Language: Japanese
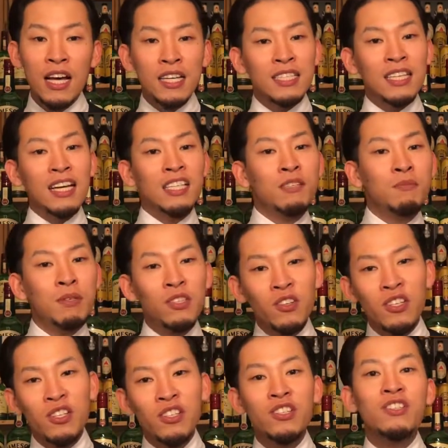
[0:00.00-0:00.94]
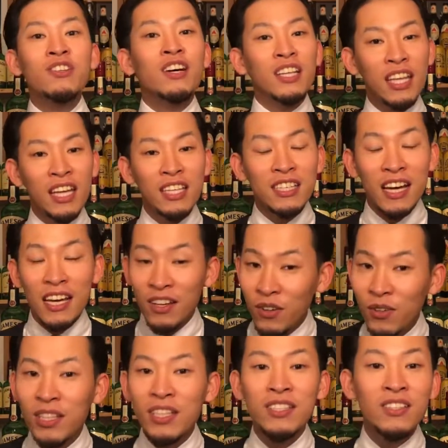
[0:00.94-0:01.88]
刺身と一緒にとかね最
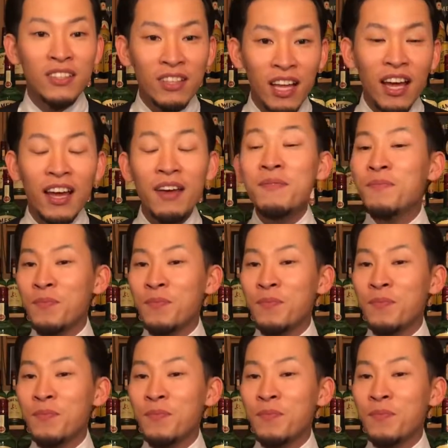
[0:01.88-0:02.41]
高ですよね。